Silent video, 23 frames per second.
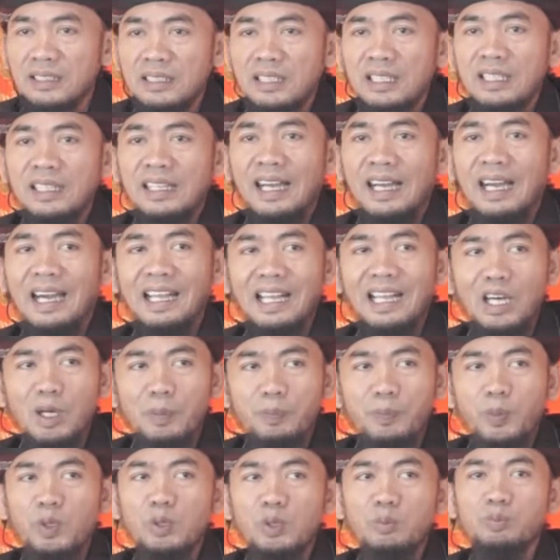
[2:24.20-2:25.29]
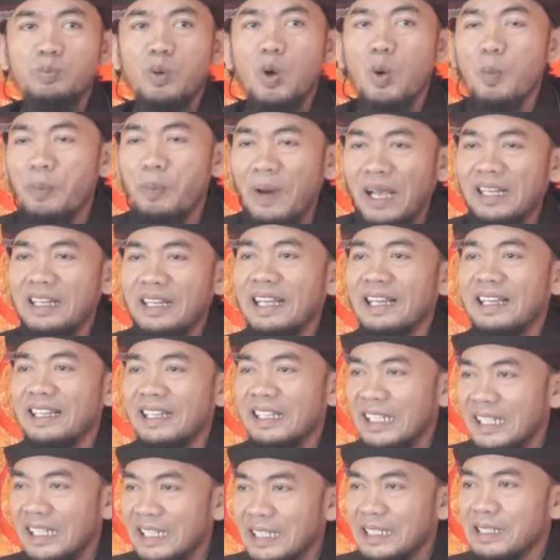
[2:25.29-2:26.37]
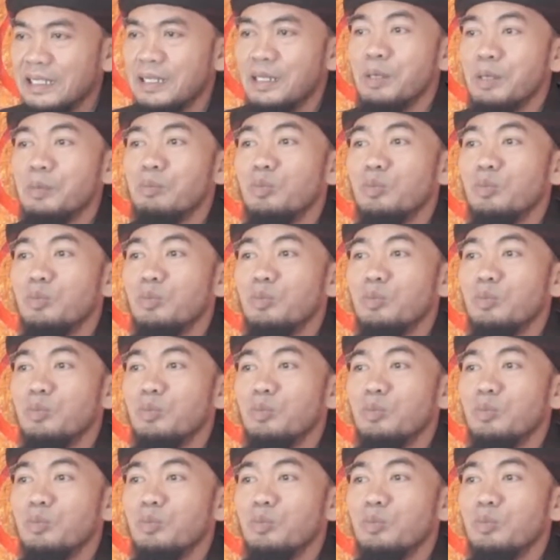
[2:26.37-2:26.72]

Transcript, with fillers: Kalaupun bubar negeri ini,